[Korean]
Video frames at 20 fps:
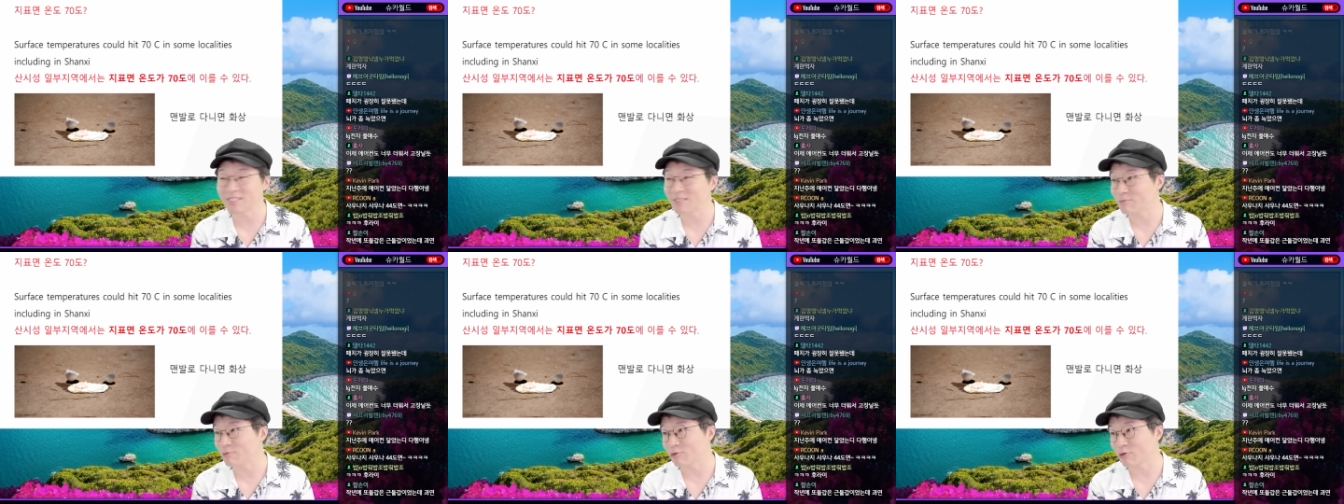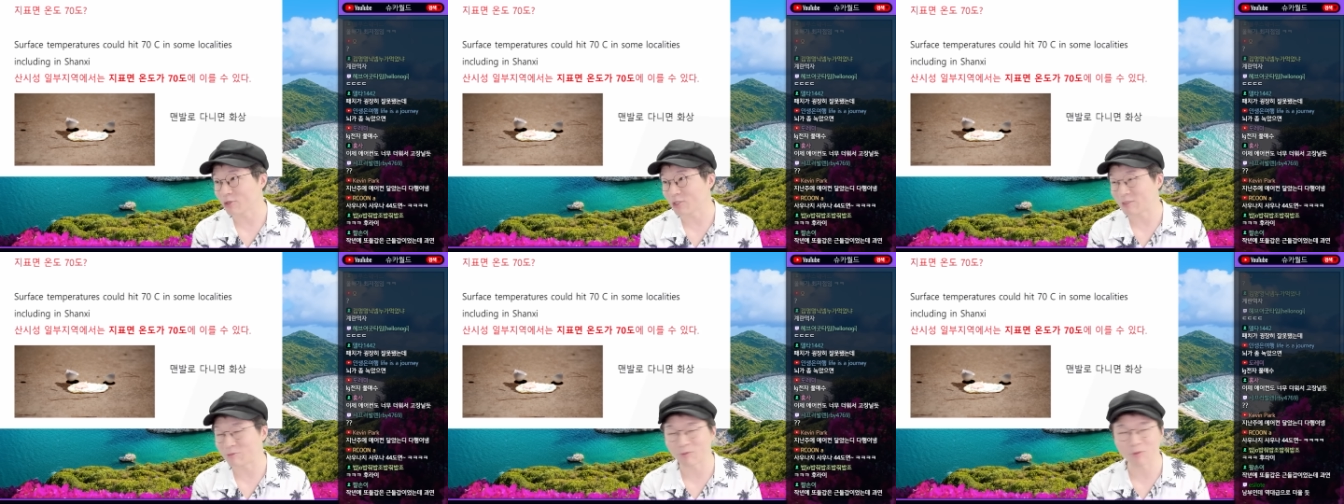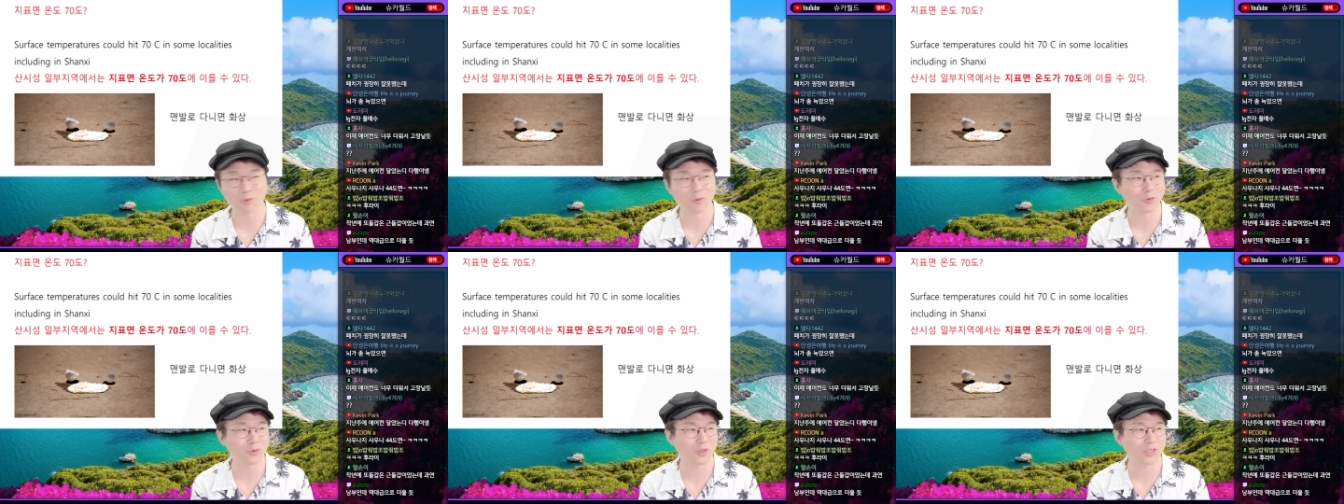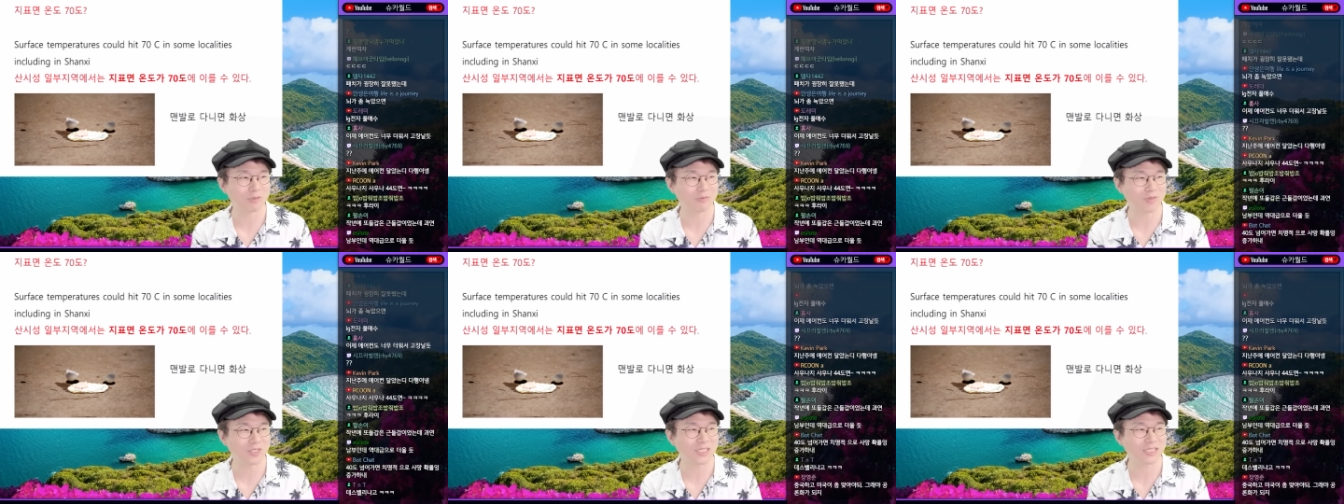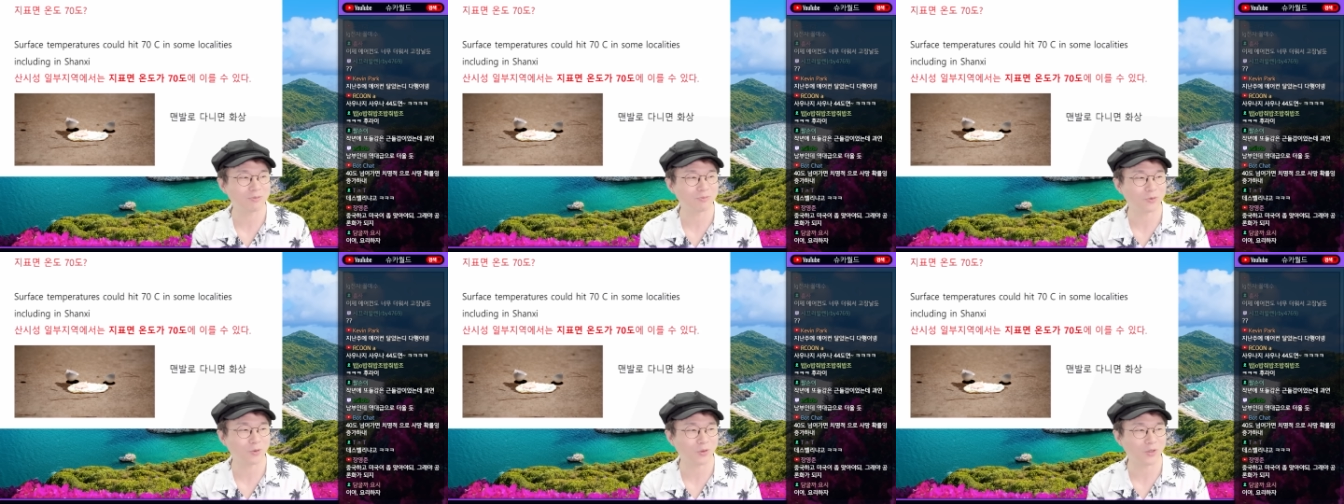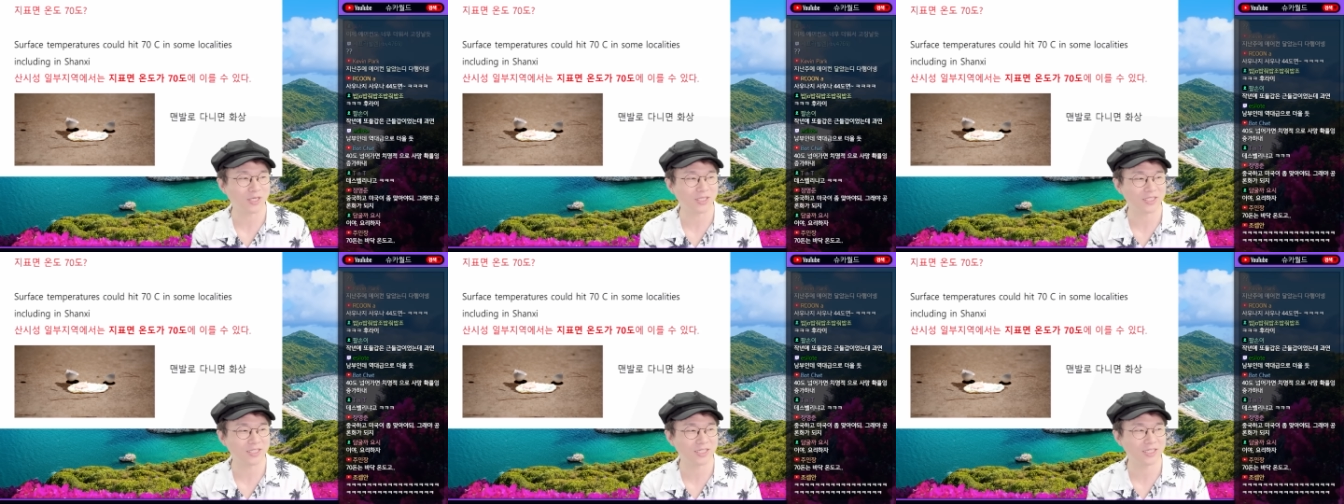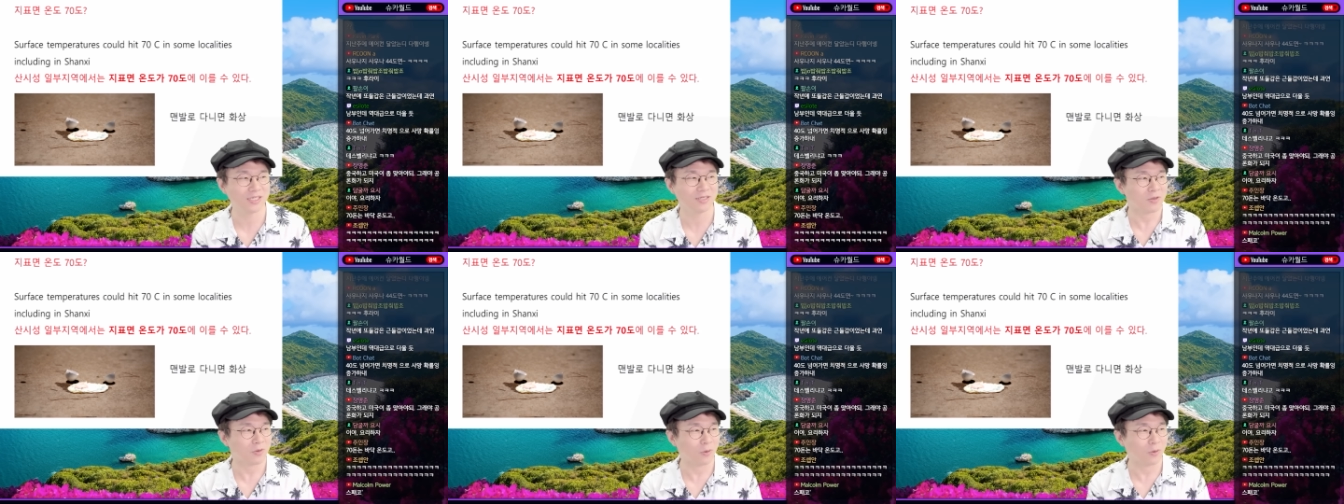일부 그래서 지표면 온도가 지금 70도까지